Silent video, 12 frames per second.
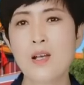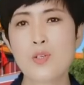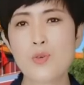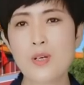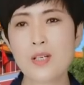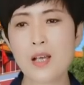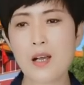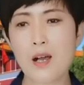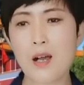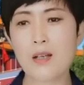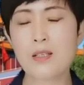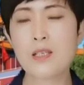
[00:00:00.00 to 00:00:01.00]
说这
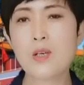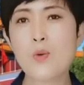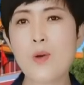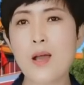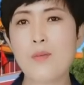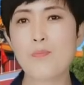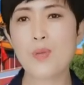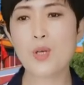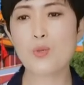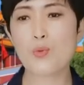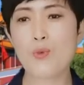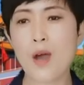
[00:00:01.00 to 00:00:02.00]
个新冠
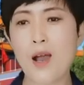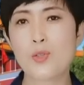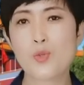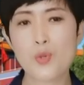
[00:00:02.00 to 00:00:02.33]
病毒啊，